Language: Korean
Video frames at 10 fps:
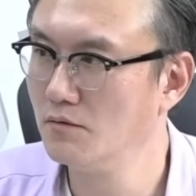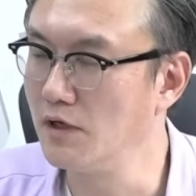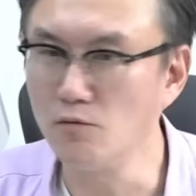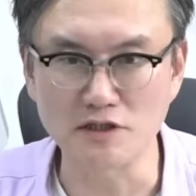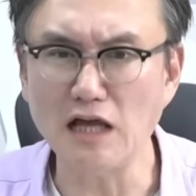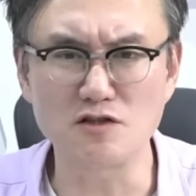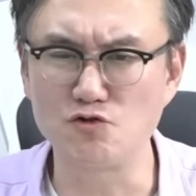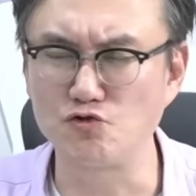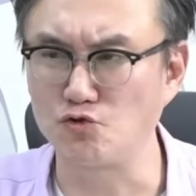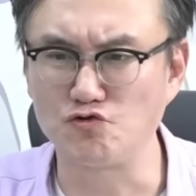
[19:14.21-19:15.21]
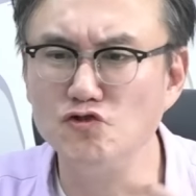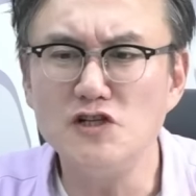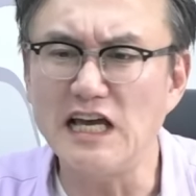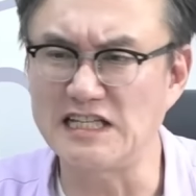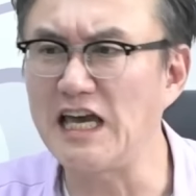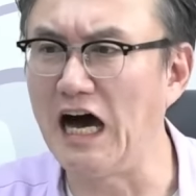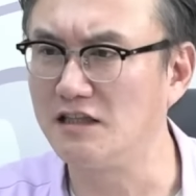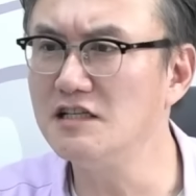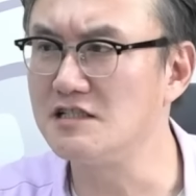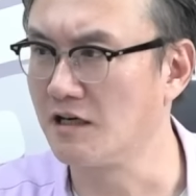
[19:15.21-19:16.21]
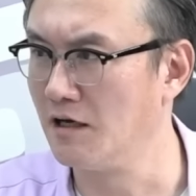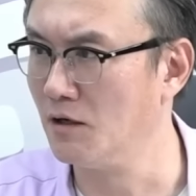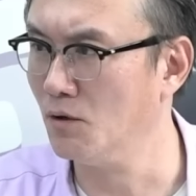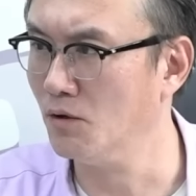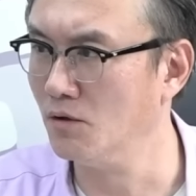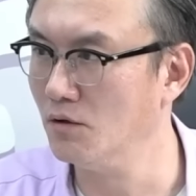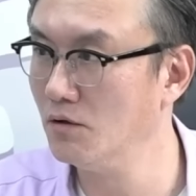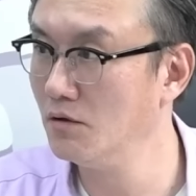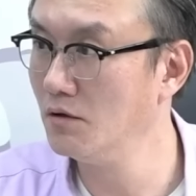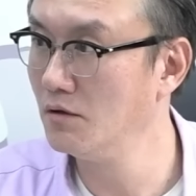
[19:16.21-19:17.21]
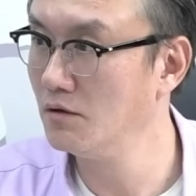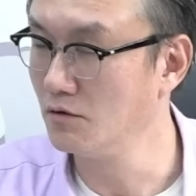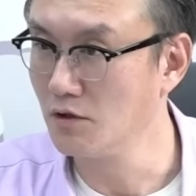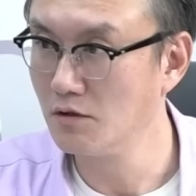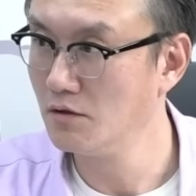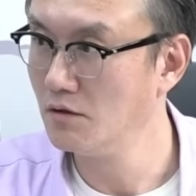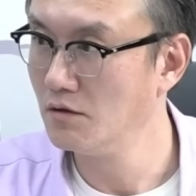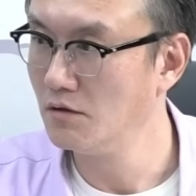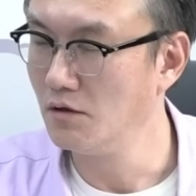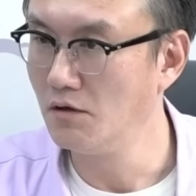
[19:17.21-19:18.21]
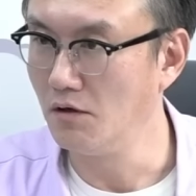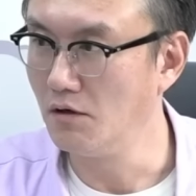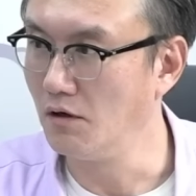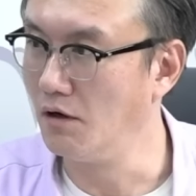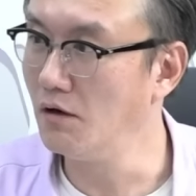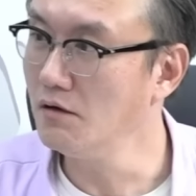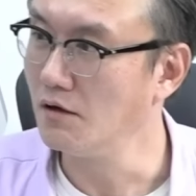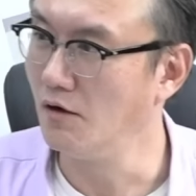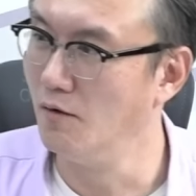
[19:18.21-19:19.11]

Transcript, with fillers: 왜냐면 다 죽는 게 자기 아들이잖아요. 음. 엄마 부대가 어?